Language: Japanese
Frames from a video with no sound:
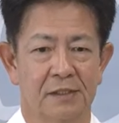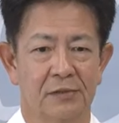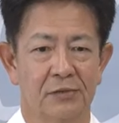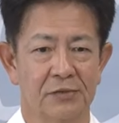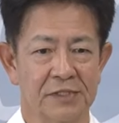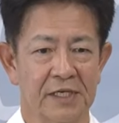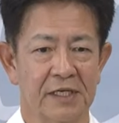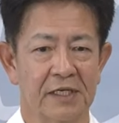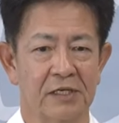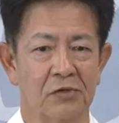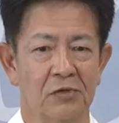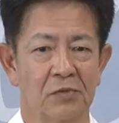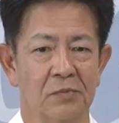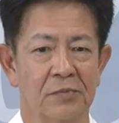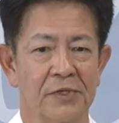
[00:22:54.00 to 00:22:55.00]
当然、あ
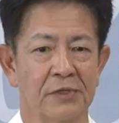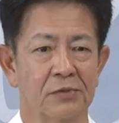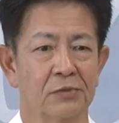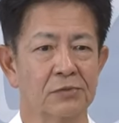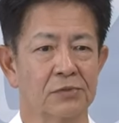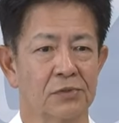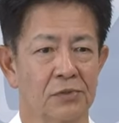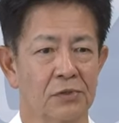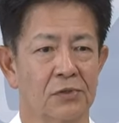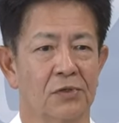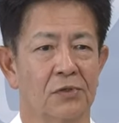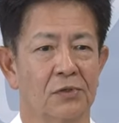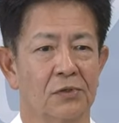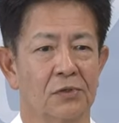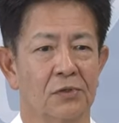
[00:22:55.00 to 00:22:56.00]
の米国と
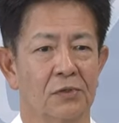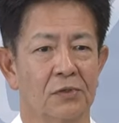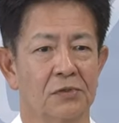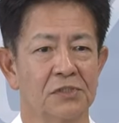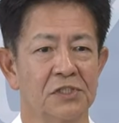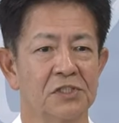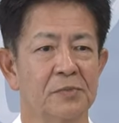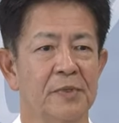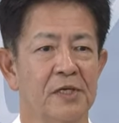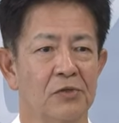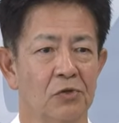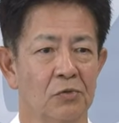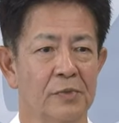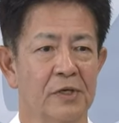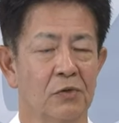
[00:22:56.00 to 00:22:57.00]
の日米
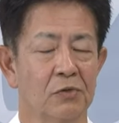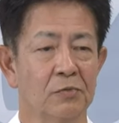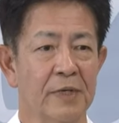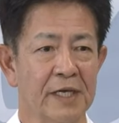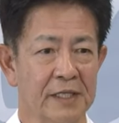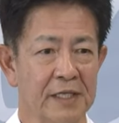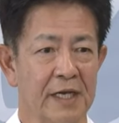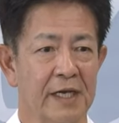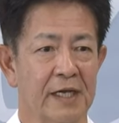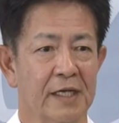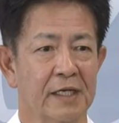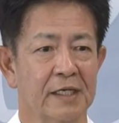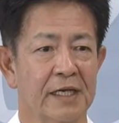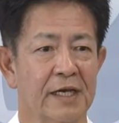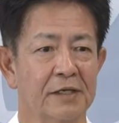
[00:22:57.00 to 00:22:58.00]
同盟を踏まえた
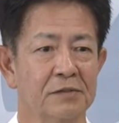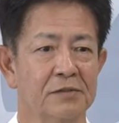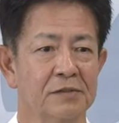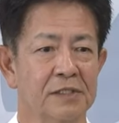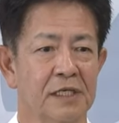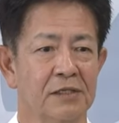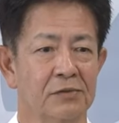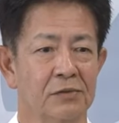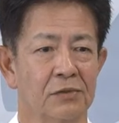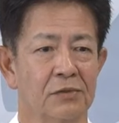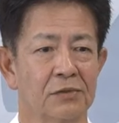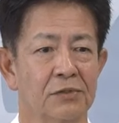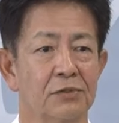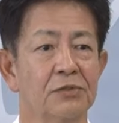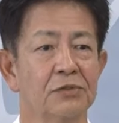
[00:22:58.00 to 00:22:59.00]
海軍間
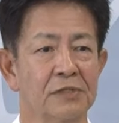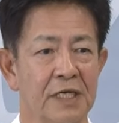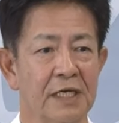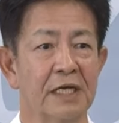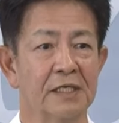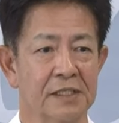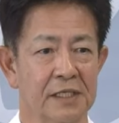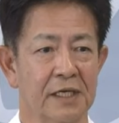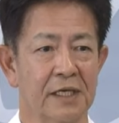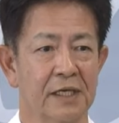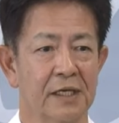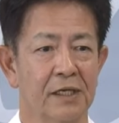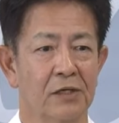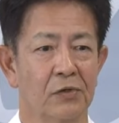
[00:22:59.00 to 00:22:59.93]
の強力な関係、